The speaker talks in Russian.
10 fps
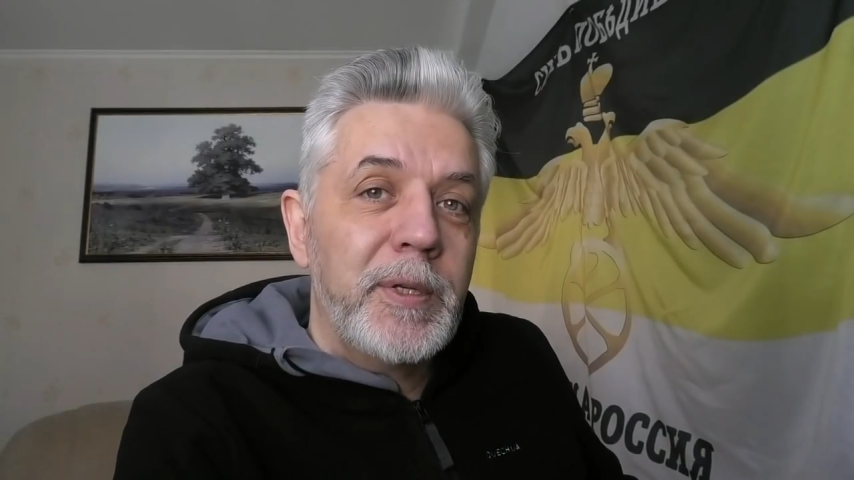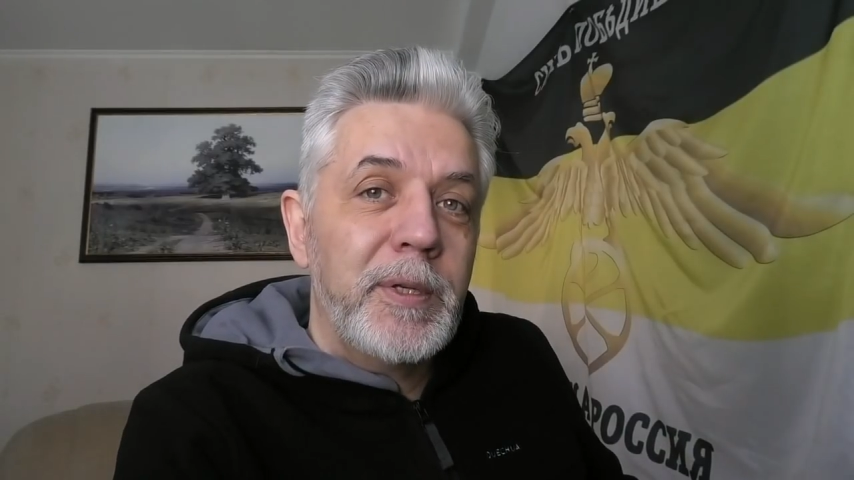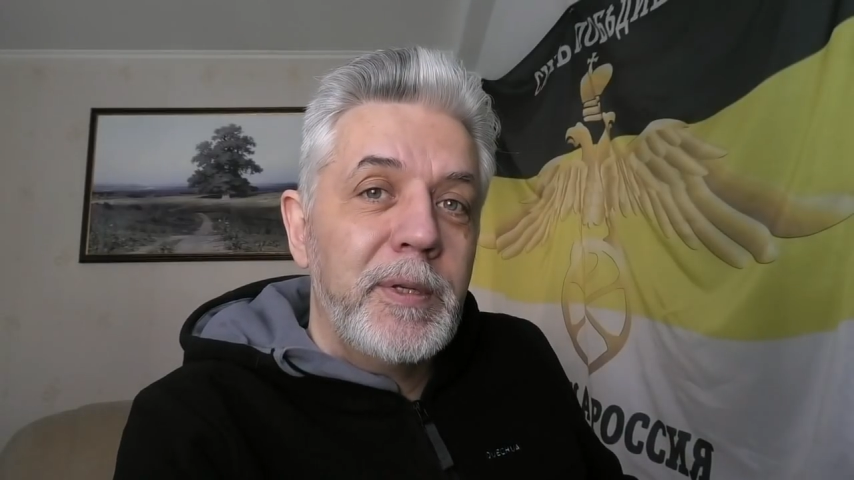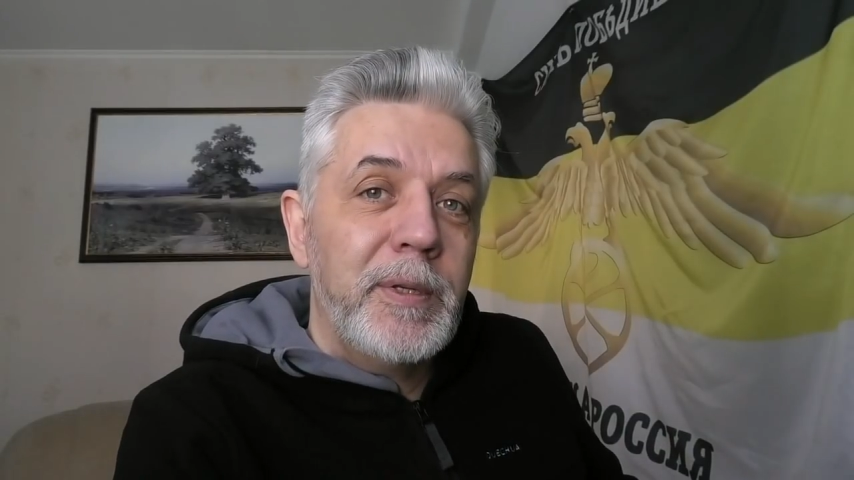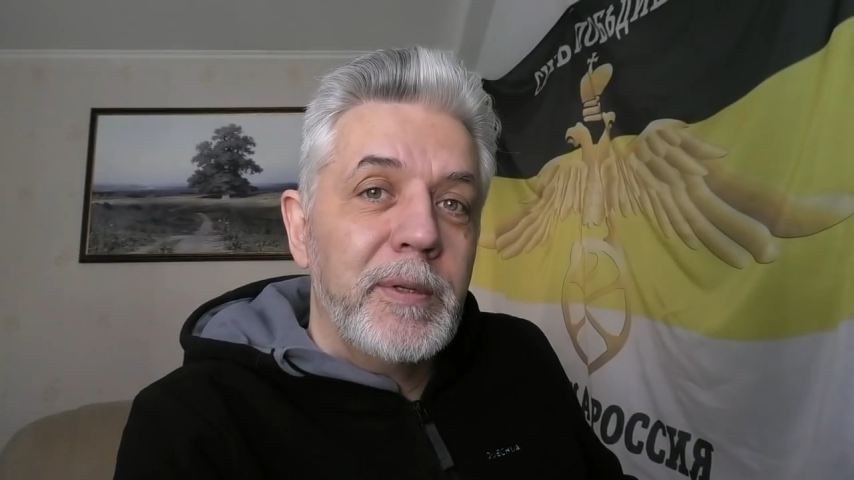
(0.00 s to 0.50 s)

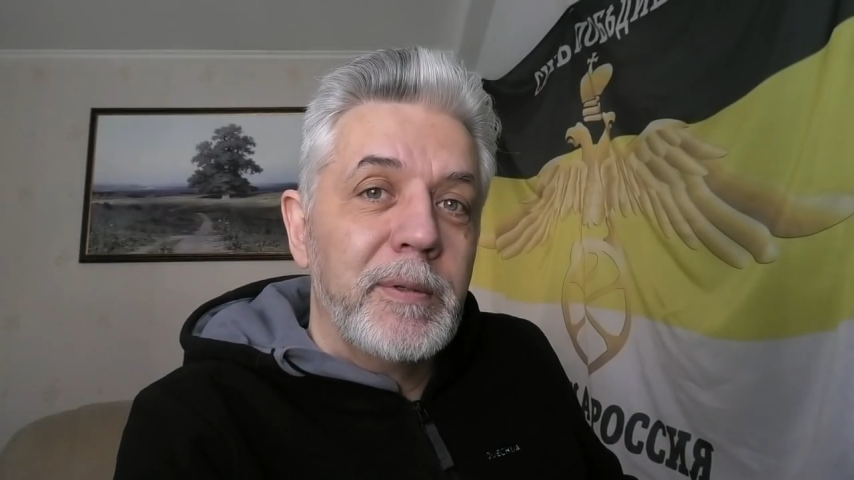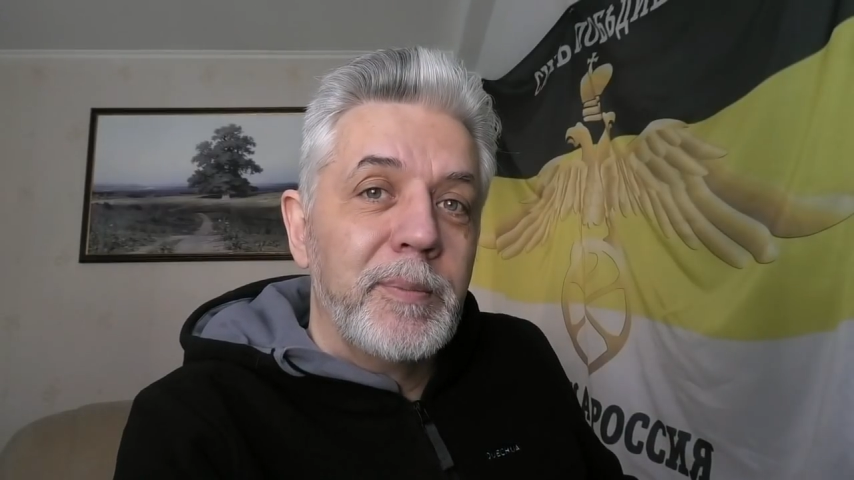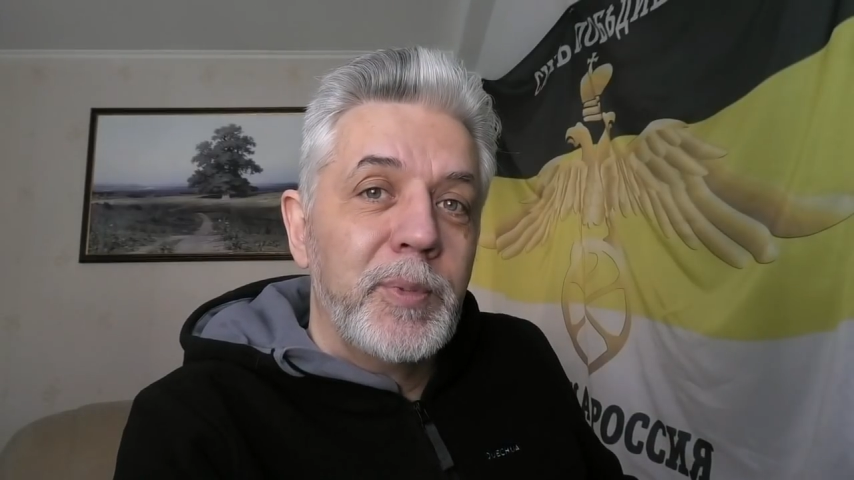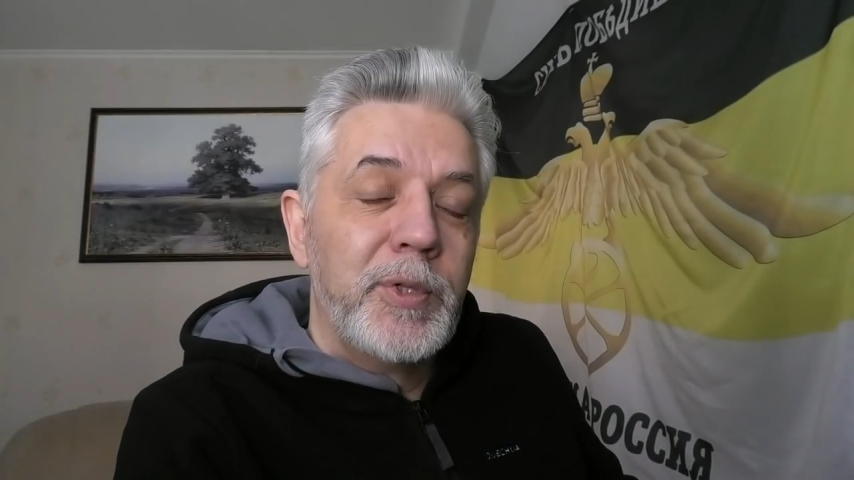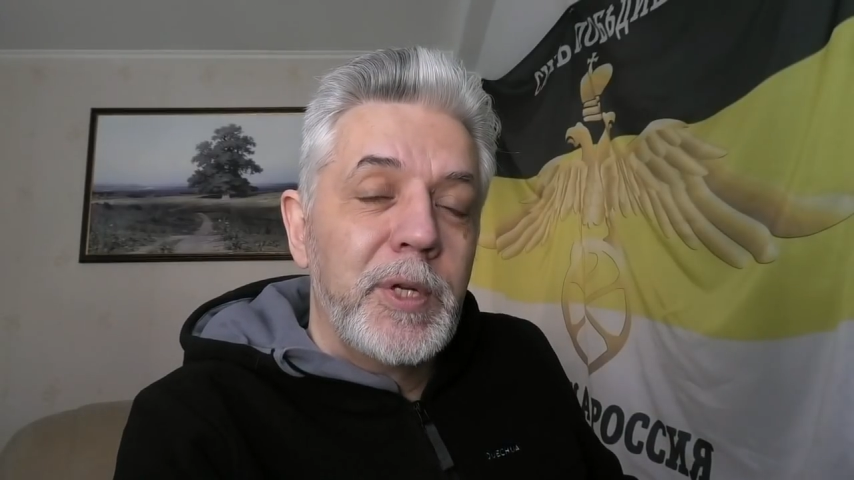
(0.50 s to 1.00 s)
и
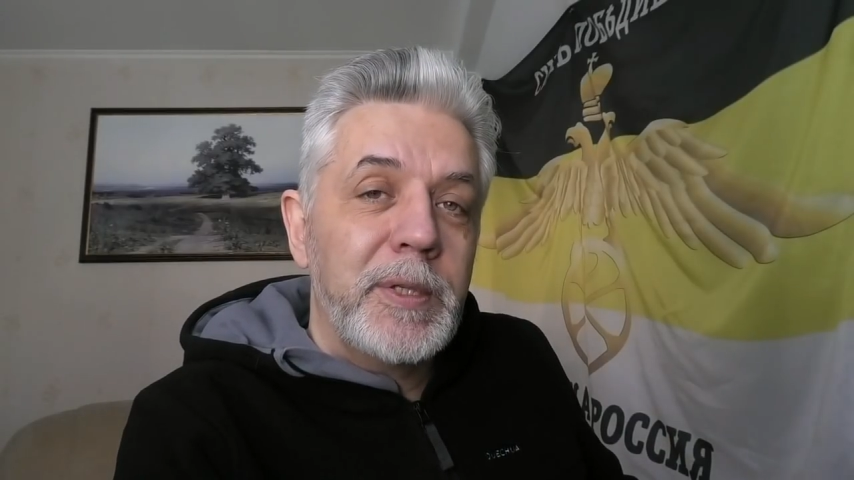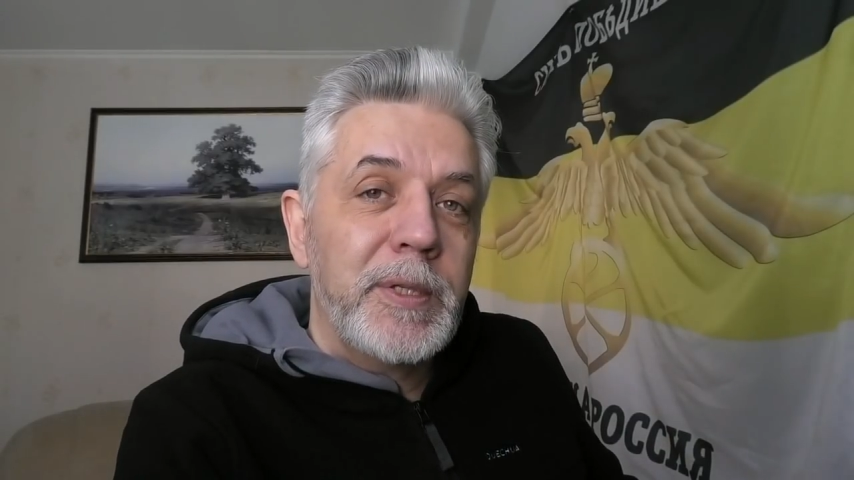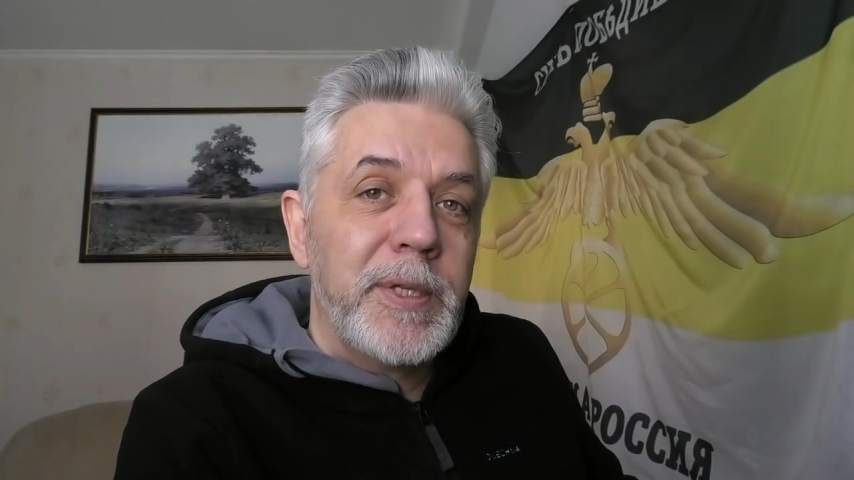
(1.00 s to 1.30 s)
бюджетные